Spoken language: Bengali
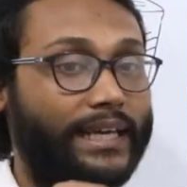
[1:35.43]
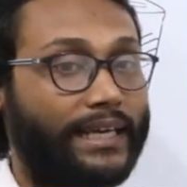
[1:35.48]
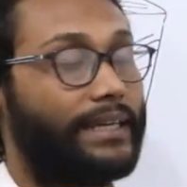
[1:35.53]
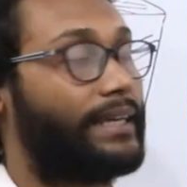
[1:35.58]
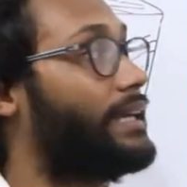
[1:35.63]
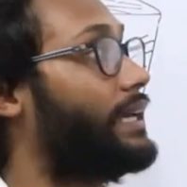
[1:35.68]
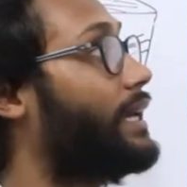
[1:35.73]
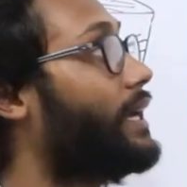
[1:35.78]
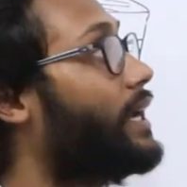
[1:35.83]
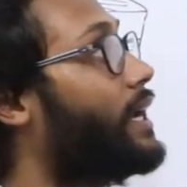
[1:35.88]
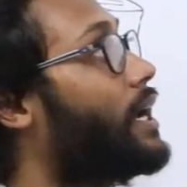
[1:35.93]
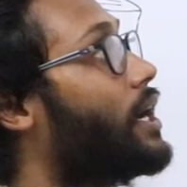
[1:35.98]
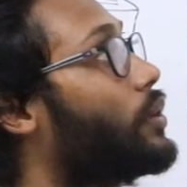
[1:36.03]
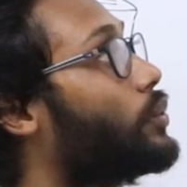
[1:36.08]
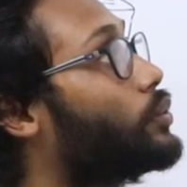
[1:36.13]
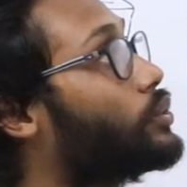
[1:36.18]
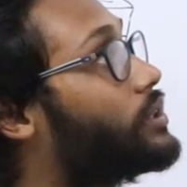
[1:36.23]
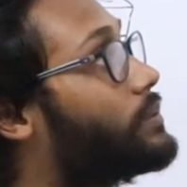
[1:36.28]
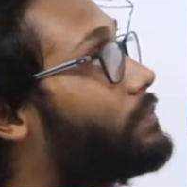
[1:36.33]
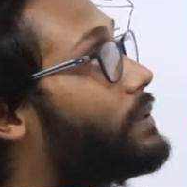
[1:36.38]
থেকে
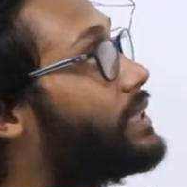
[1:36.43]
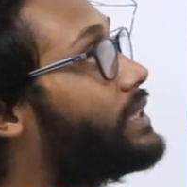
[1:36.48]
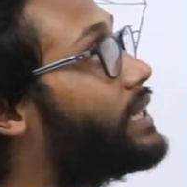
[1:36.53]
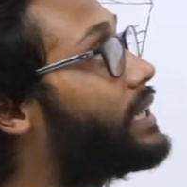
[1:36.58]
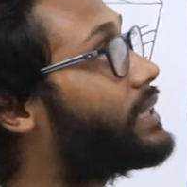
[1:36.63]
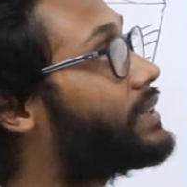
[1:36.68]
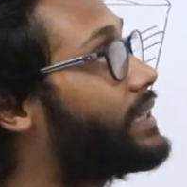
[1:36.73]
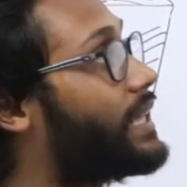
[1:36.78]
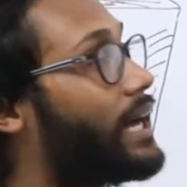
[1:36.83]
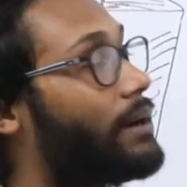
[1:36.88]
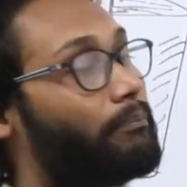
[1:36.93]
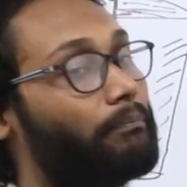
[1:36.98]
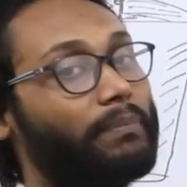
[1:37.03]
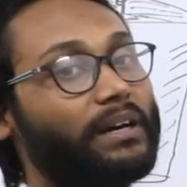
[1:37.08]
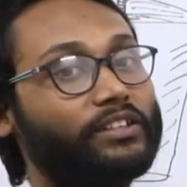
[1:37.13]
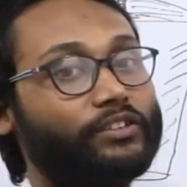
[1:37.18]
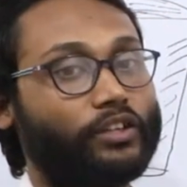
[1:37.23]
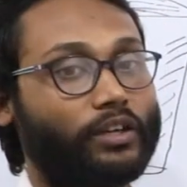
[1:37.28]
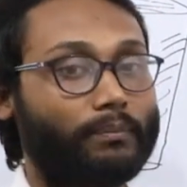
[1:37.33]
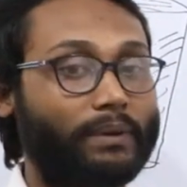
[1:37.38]
উদ্ভিদের
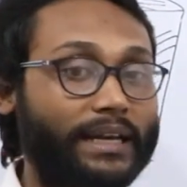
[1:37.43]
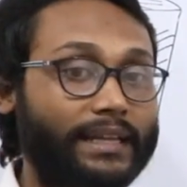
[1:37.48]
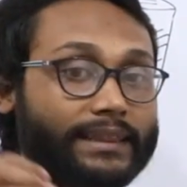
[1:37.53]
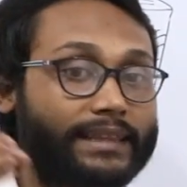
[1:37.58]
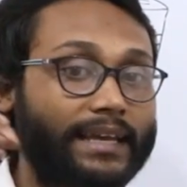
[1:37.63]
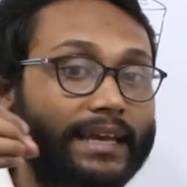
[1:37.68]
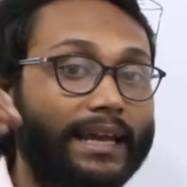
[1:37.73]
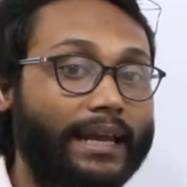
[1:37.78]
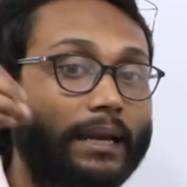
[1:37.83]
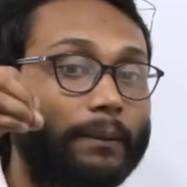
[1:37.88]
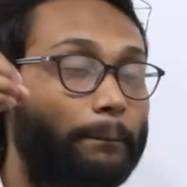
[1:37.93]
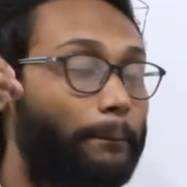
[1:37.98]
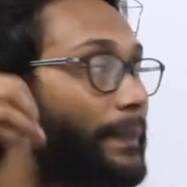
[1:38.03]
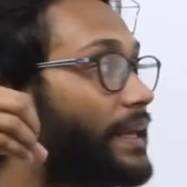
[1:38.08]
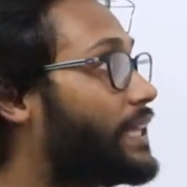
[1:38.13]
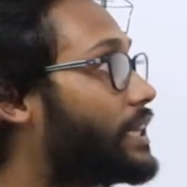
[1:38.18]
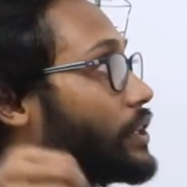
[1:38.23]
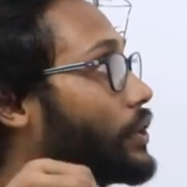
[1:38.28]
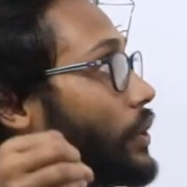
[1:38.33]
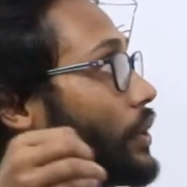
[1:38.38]
দেহাভ্যন্তর মানে দেহের
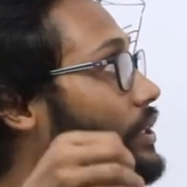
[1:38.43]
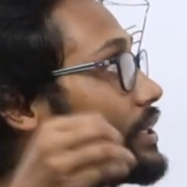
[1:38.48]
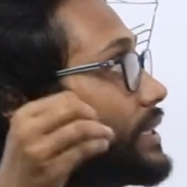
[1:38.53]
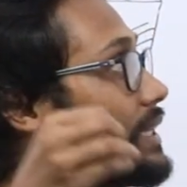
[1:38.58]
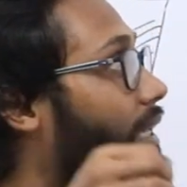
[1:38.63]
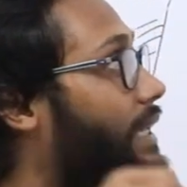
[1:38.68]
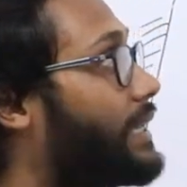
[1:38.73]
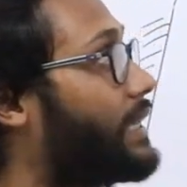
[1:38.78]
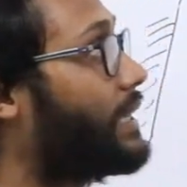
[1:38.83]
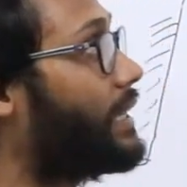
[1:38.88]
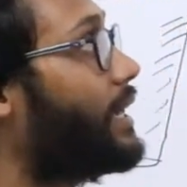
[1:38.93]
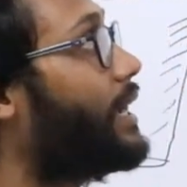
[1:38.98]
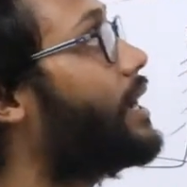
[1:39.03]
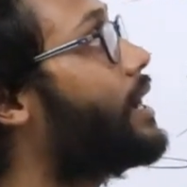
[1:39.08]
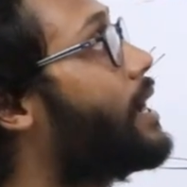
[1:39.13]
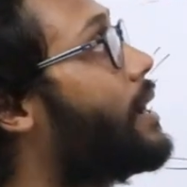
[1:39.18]
ভিতর থেকে